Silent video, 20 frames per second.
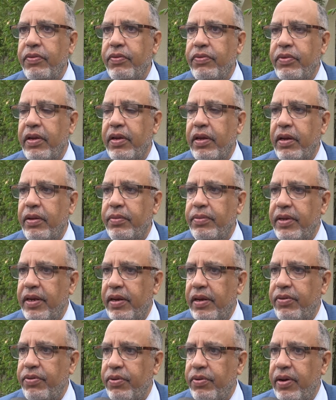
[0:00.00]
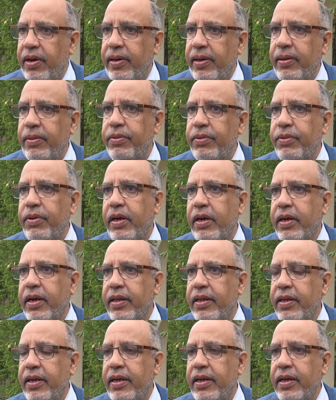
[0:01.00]
التراب ديال الجهه
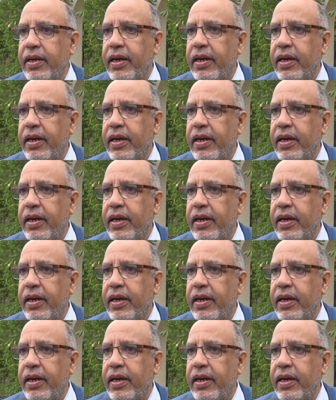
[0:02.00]
وكذلك